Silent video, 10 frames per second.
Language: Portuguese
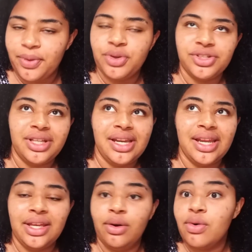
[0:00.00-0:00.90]
Hoje eu
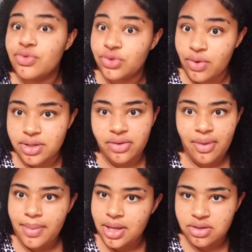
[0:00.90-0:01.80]
teria que ir com os dois
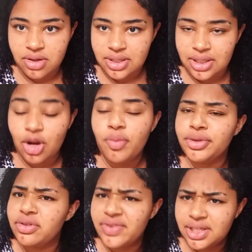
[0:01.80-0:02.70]
novamente, sozinha, como
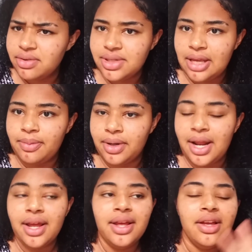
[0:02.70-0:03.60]
eu estou fazendo sempre,
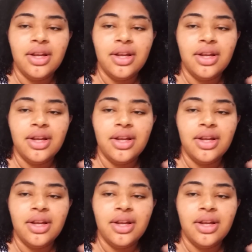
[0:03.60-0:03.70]
né?